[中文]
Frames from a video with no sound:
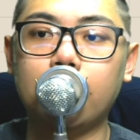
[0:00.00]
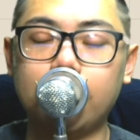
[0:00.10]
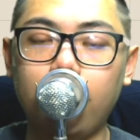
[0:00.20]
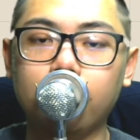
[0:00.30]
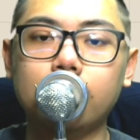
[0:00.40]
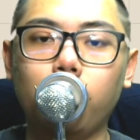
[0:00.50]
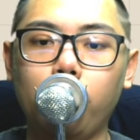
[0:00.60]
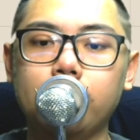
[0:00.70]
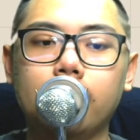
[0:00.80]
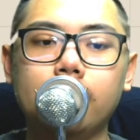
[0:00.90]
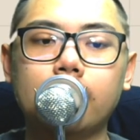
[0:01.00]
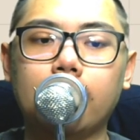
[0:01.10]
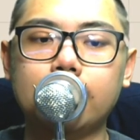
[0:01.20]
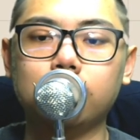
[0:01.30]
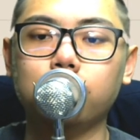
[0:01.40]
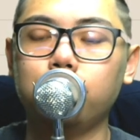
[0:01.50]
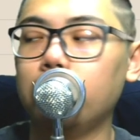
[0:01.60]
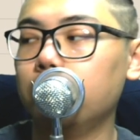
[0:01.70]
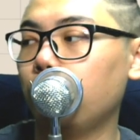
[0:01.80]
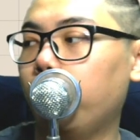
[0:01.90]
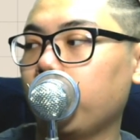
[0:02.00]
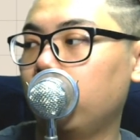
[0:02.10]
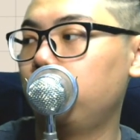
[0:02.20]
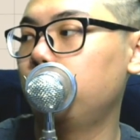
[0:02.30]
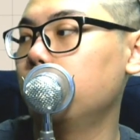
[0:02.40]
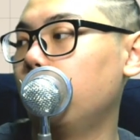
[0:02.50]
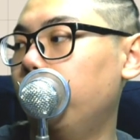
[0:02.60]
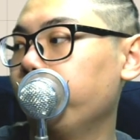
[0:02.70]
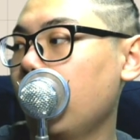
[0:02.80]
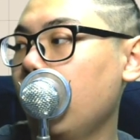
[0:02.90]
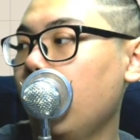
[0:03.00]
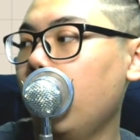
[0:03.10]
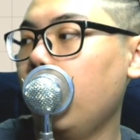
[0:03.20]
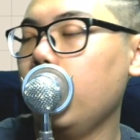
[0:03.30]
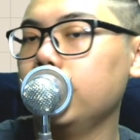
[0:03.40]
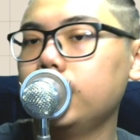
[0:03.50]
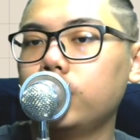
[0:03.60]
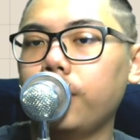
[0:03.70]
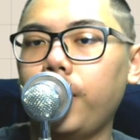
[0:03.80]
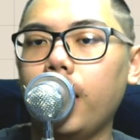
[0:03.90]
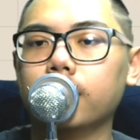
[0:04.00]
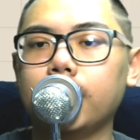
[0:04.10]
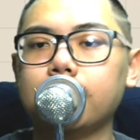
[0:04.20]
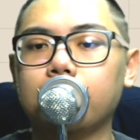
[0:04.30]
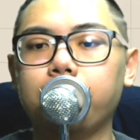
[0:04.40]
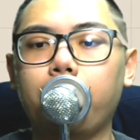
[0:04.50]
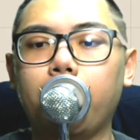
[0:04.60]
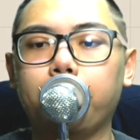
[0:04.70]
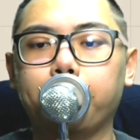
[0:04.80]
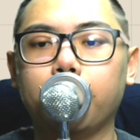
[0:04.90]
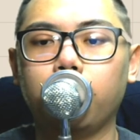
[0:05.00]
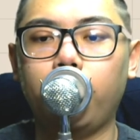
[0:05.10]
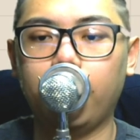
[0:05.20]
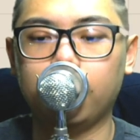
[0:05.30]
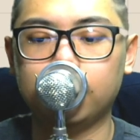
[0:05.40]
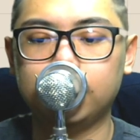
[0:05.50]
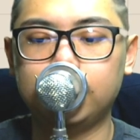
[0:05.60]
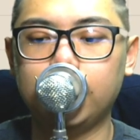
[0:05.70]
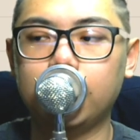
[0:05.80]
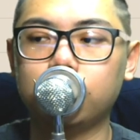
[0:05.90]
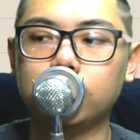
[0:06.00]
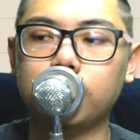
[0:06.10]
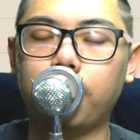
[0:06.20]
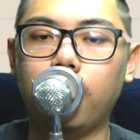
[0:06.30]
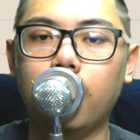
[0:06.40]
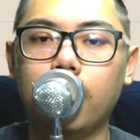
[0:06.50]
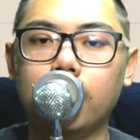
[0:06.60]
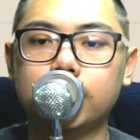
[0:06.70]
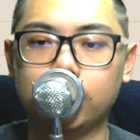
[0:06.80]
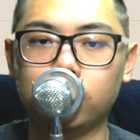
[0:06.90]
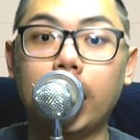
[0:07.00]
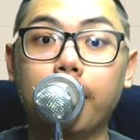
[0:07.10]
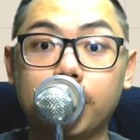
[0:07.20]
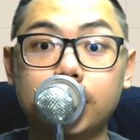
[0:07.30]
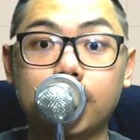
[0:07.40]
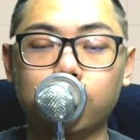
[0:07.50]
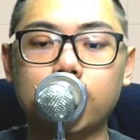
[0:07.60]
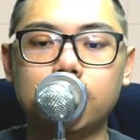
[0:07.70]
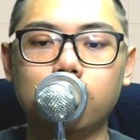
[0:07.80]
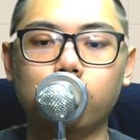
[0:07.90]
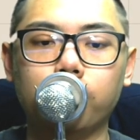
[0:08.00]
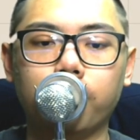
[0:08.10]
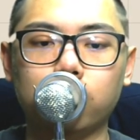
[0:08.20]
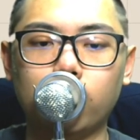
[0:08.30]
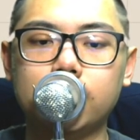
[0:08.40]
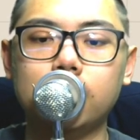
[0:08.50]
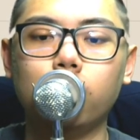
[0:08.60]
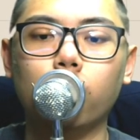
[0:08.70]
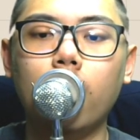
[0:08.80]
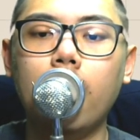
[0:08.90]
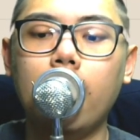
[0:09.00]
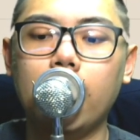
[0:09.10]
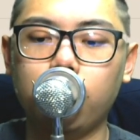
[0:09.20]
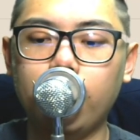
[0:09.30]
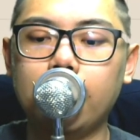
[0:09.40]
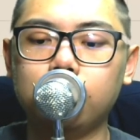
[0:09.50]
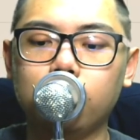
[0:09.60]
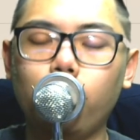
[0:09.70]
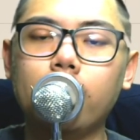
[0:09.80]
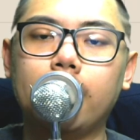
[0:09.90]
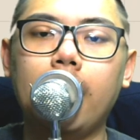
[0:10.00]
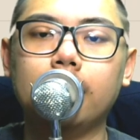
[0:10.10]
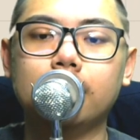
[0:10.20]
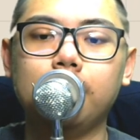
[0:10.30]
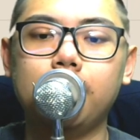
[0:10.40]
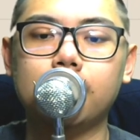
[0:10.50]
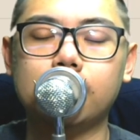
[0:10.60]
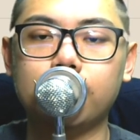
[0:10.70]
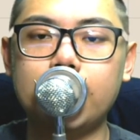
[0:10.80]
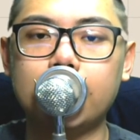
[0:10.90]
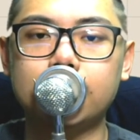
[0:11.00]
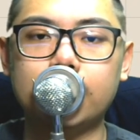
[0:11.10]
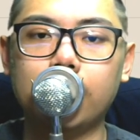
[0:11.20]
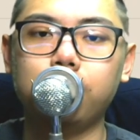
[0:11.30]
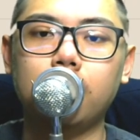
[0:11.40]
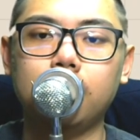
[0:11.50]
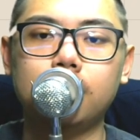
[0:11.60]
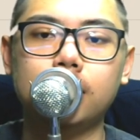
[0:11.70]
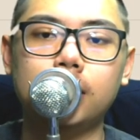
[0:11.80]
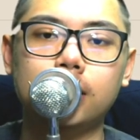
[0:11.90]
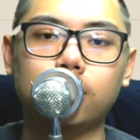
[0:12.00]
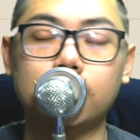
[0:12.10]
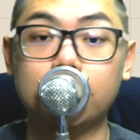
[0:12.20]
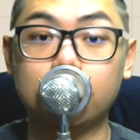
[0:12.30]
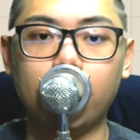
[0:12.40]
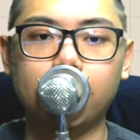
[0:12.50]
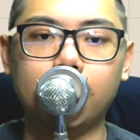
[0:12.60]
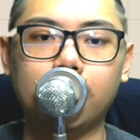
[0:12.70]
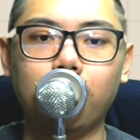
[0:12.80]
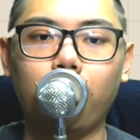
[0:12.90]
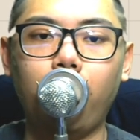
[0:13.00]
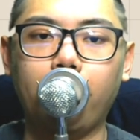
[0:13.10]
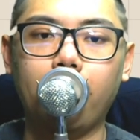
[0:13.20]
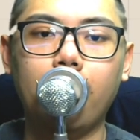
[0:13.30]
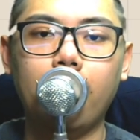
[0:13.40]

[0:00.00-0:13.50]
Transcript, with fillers: 荡，它有一定的获利能力啊，但就是区间做，区间做。二四五七飞鸿今天涨停板嘛？对，这个就是什么？这就是很明显的转机股，转机股，因为它如果你看它的 EPS，你会吓死了，它去年第四季只只赚零点零六块。